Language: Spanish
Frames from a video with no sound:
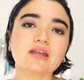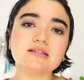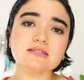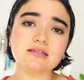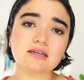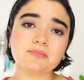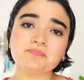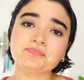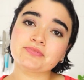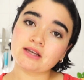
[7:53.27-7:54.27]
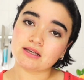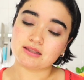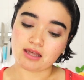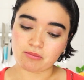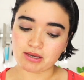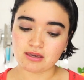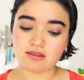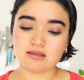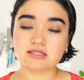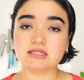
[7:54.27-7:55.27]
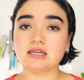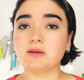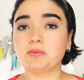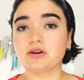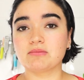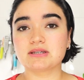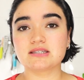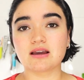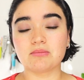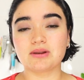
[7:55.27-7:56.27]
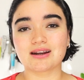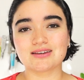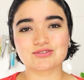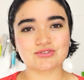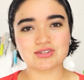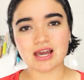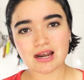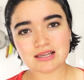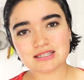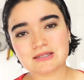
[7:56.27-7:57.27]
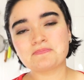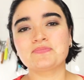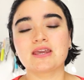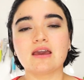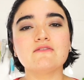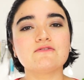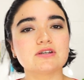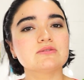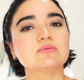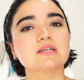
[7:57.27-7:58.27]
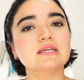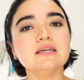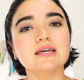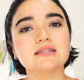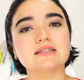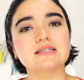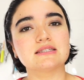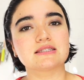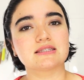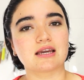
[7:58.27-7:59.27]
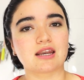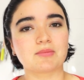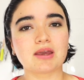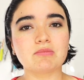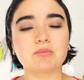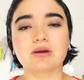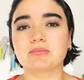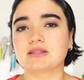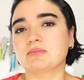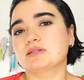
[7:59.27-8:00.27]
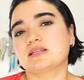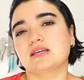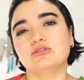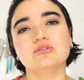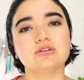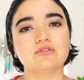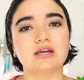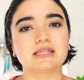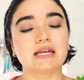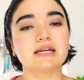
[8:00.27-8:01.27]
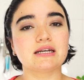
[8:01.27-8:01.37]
Así que nada más que decir, espero que me sigas en mis redes sociales, en Facebook y en Instagram. Ahí me puedes mandar mensajitos y yo te voy a estar